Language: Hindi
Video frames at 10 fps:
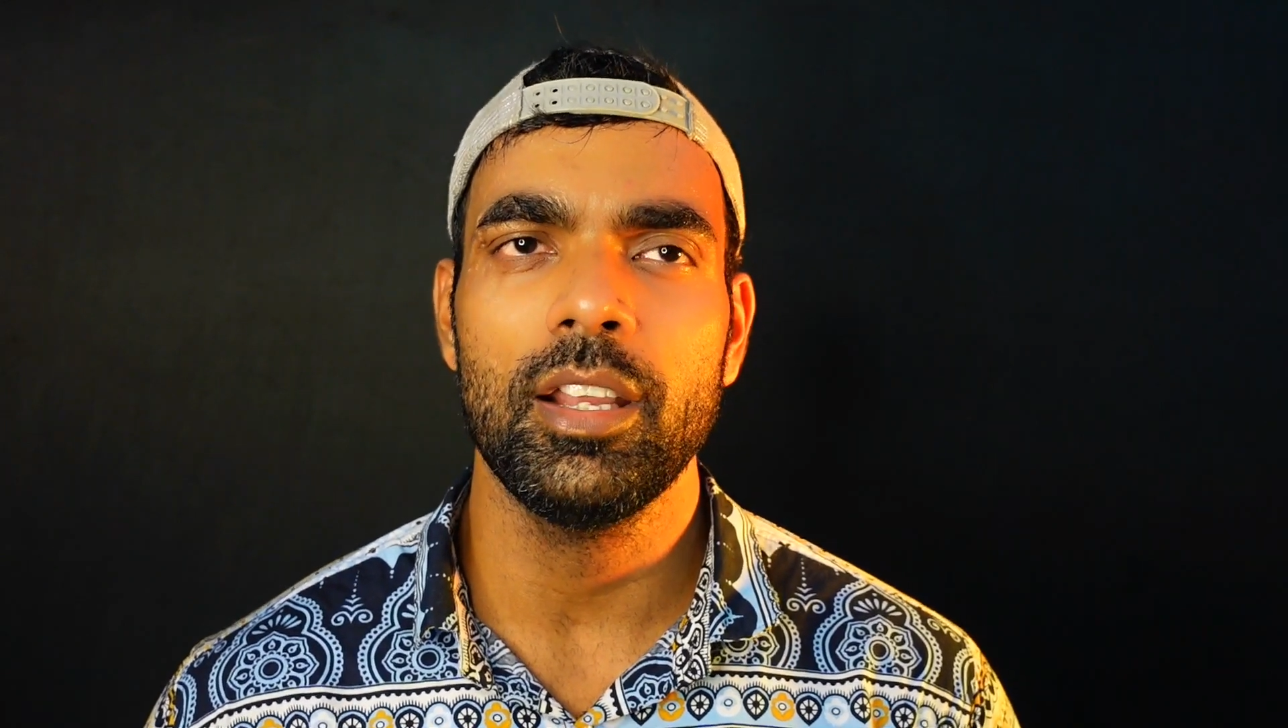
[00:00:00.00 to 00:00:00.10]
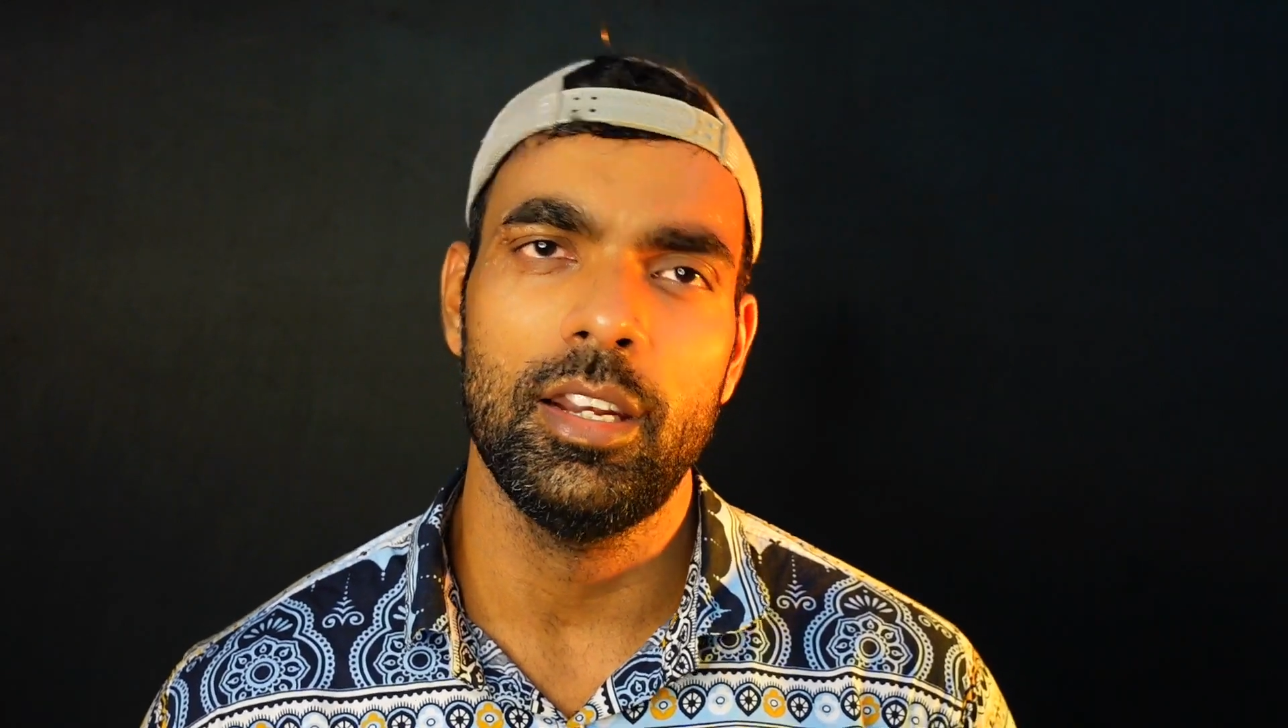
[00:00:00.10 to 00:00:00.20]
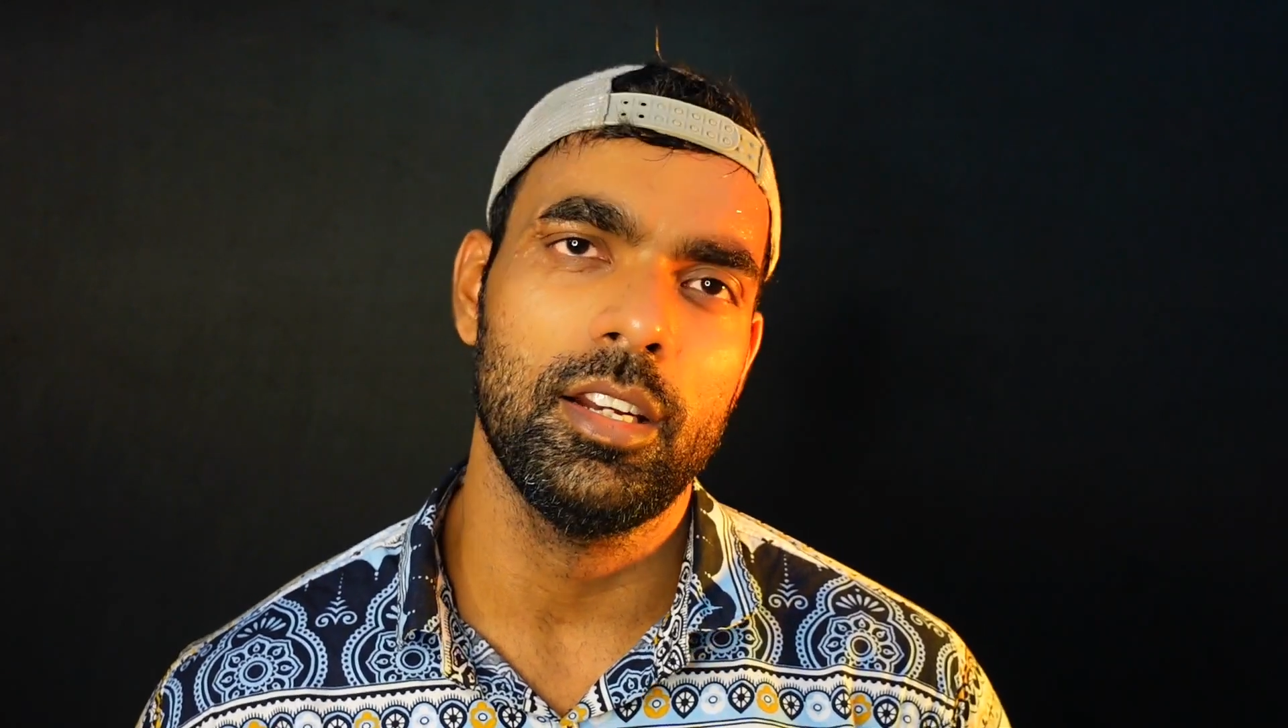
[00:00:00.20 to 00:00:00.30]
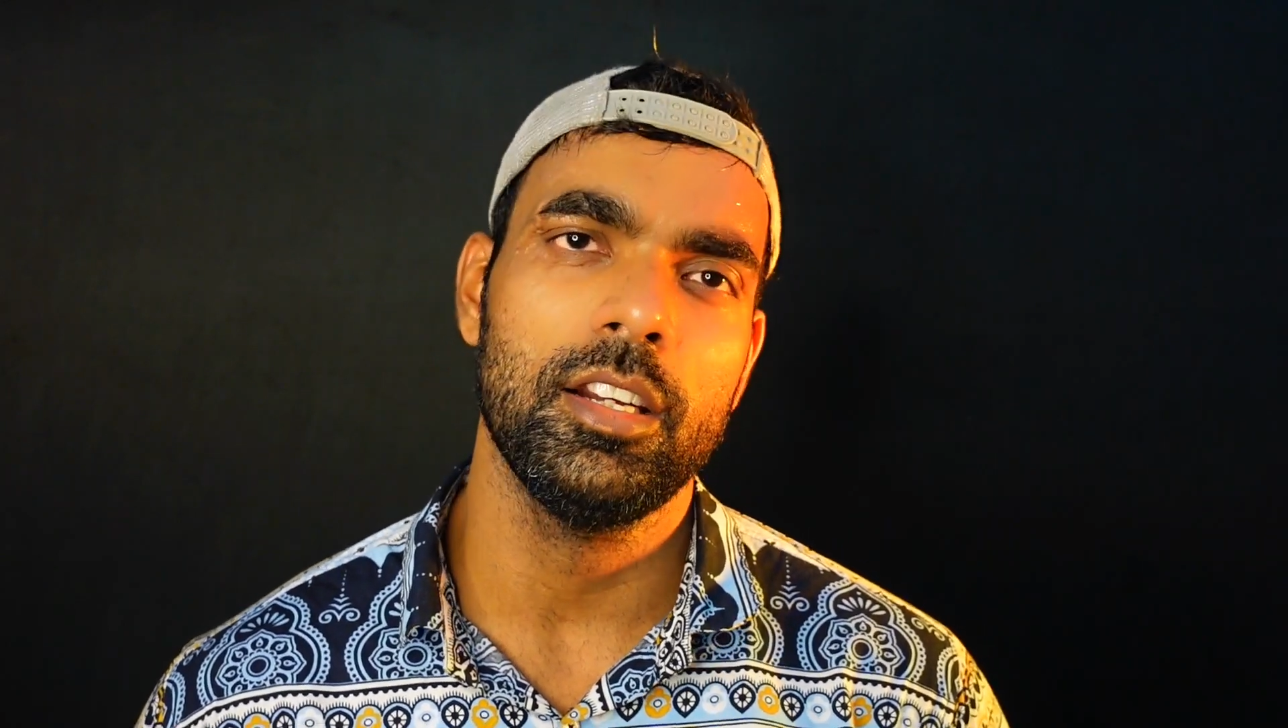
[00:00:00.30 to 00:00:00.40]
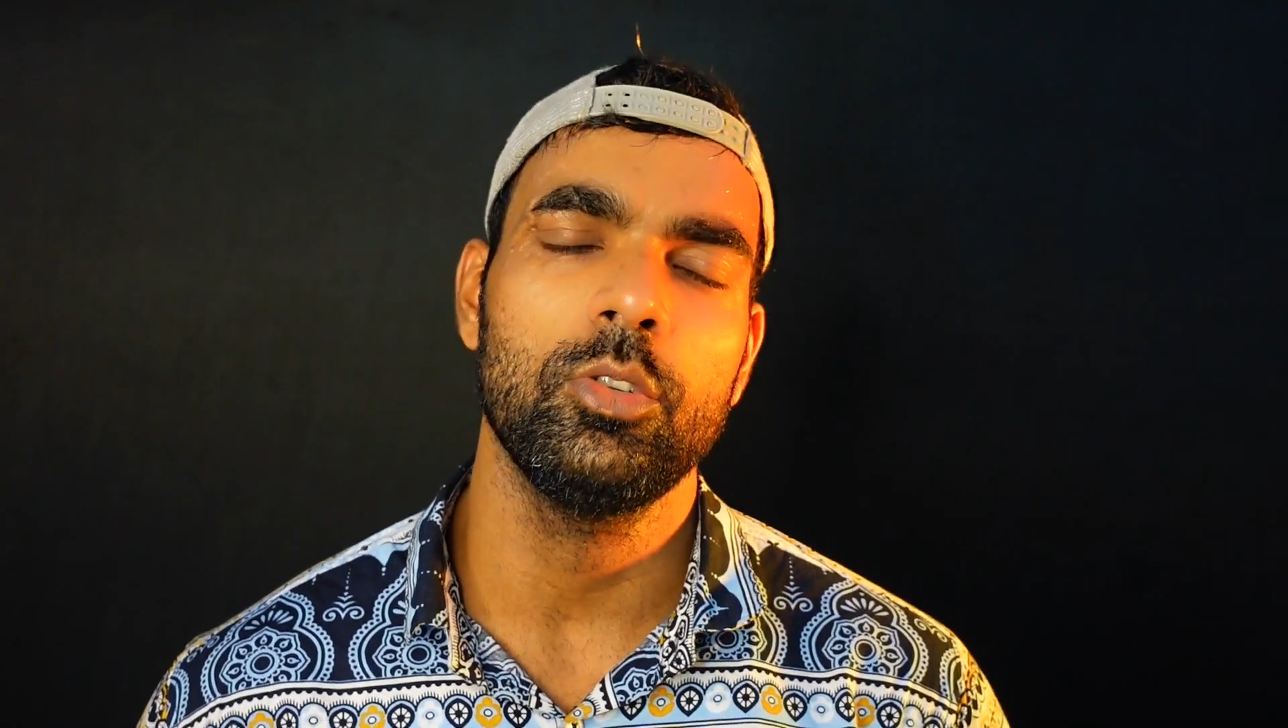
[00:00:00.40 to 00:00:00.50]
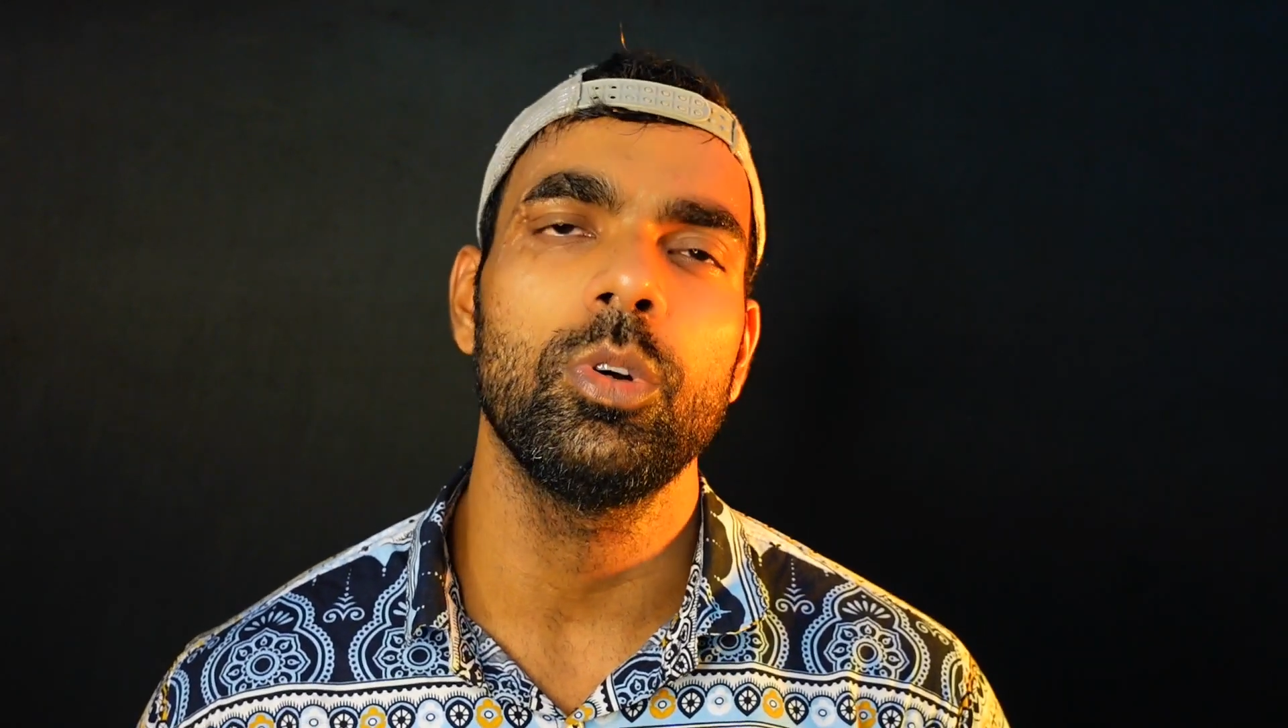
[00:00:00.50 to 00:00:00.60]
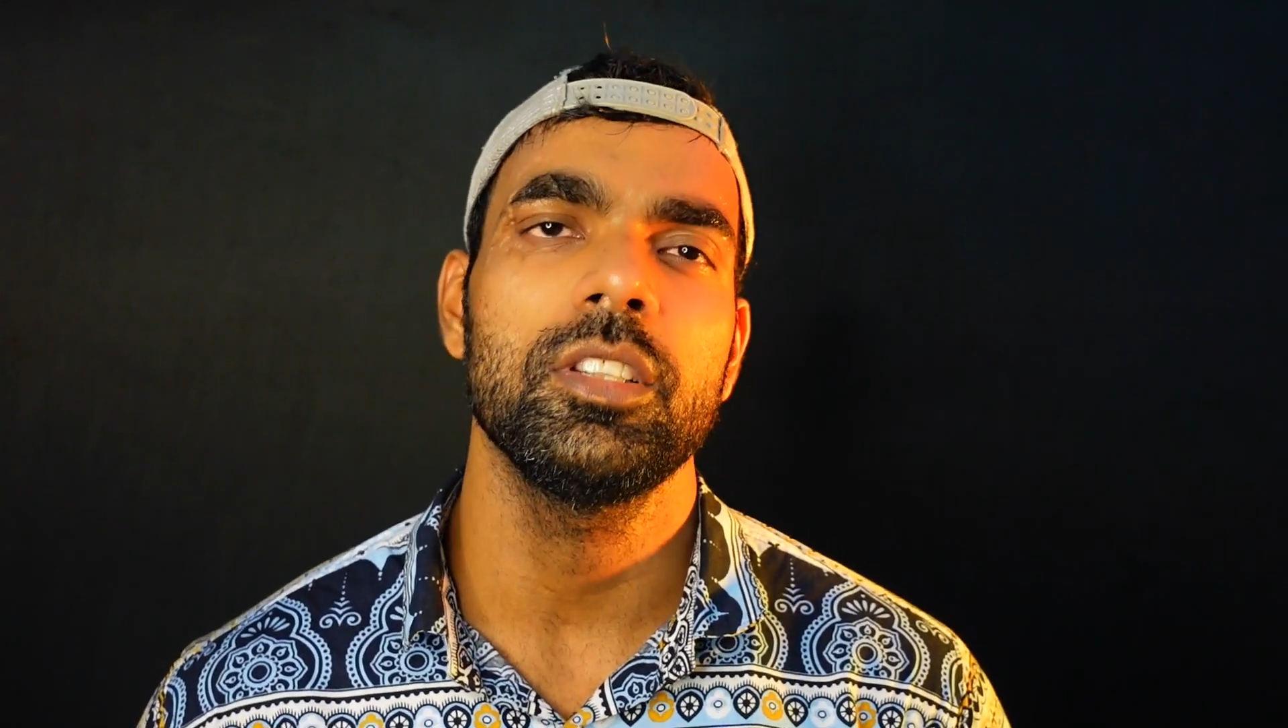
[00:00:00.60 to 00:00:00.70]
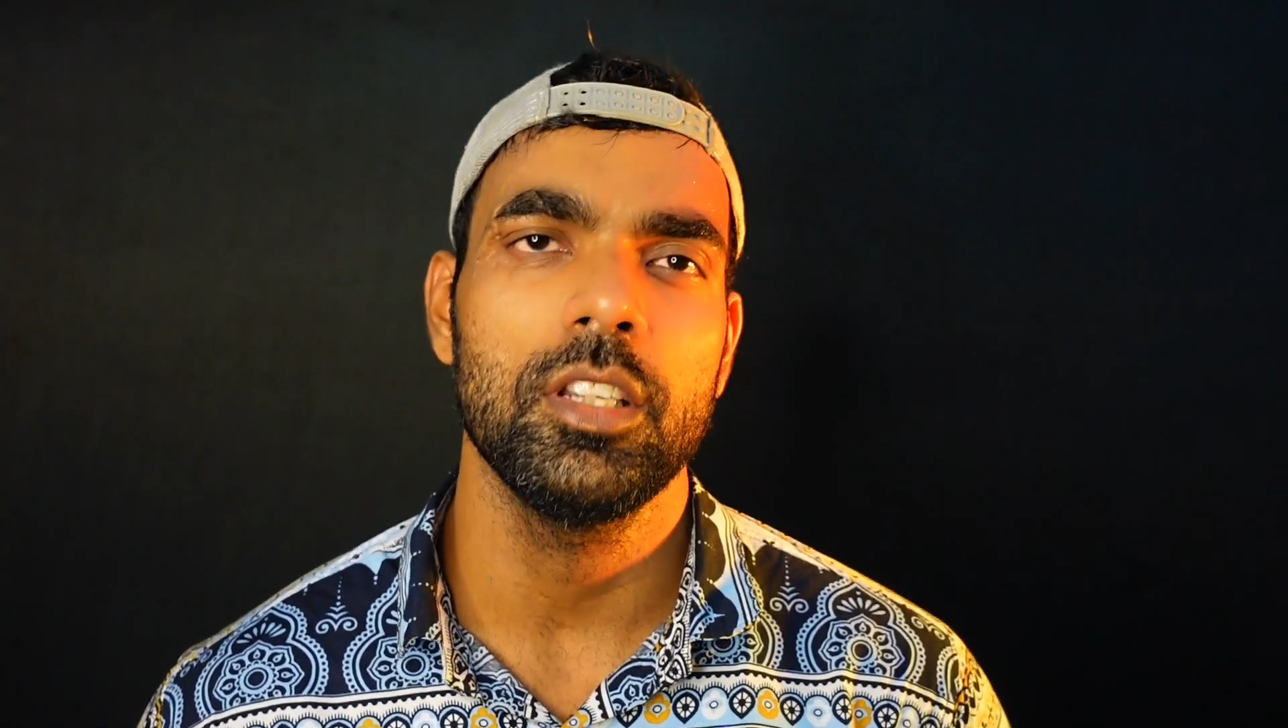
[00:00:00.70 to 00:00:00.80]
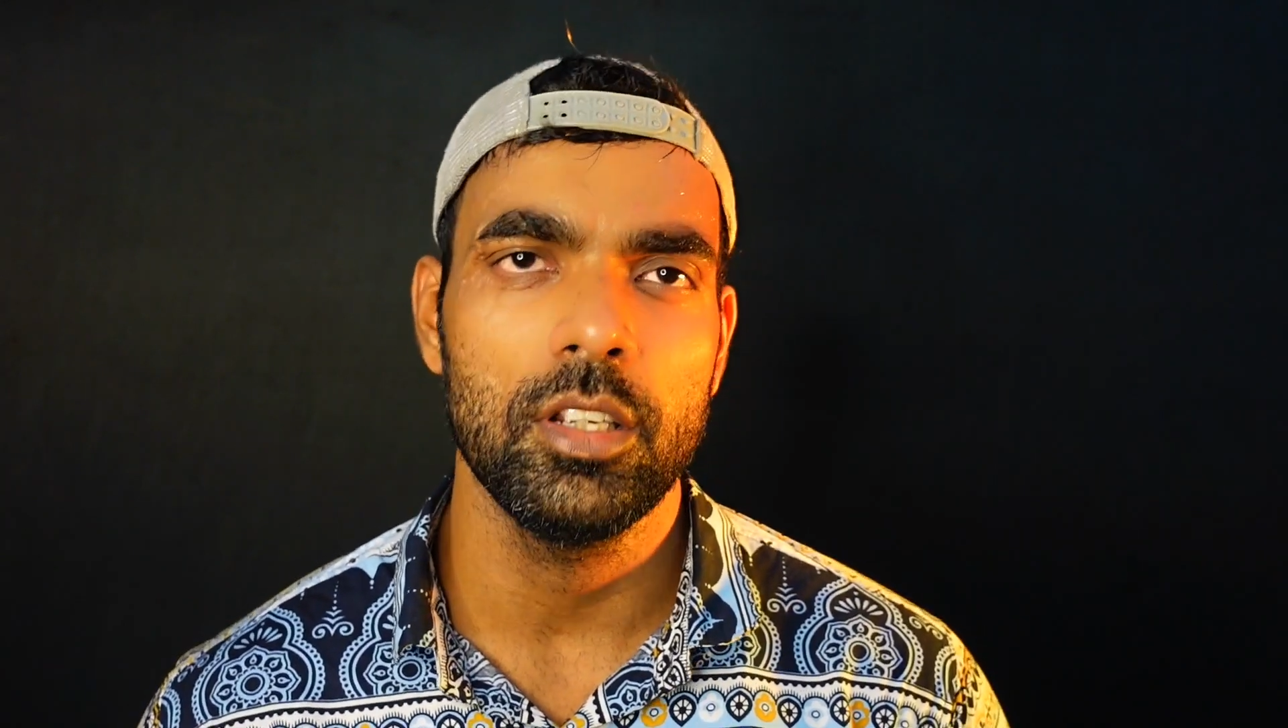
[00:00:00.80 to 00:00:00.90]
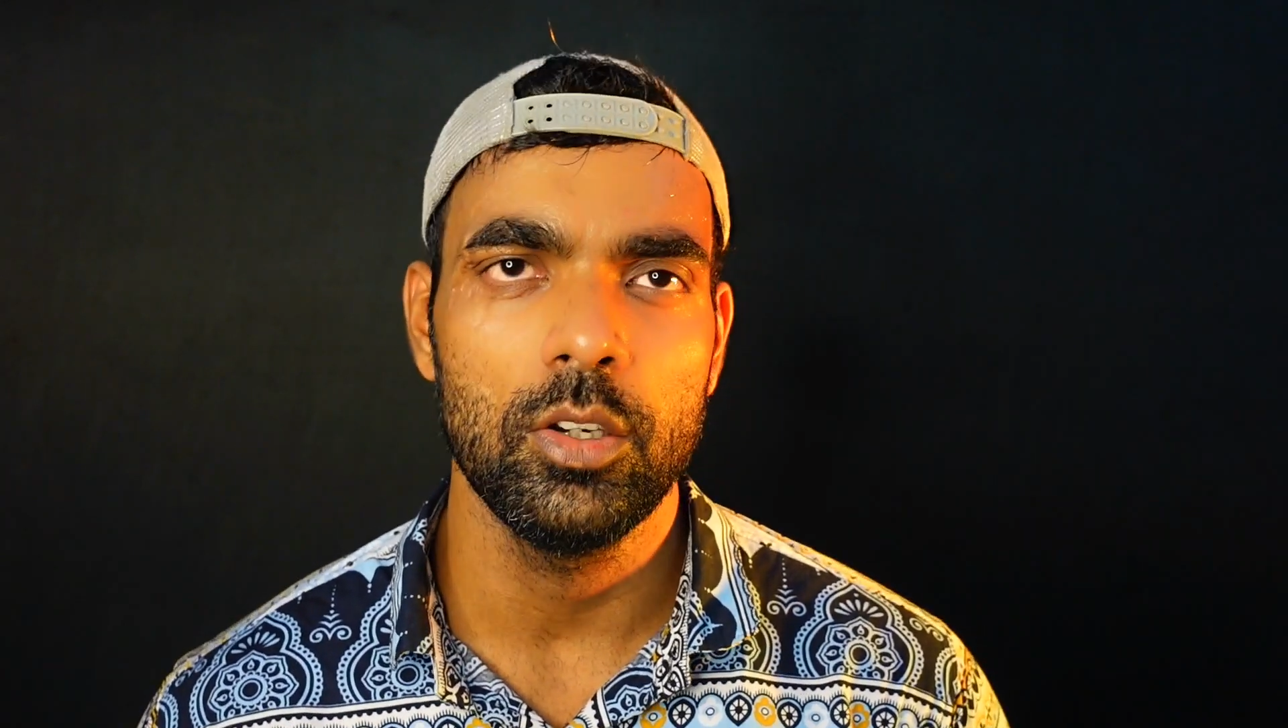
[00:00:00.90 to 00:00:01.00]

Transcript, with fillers: कैरेक्टर थोड़ा सा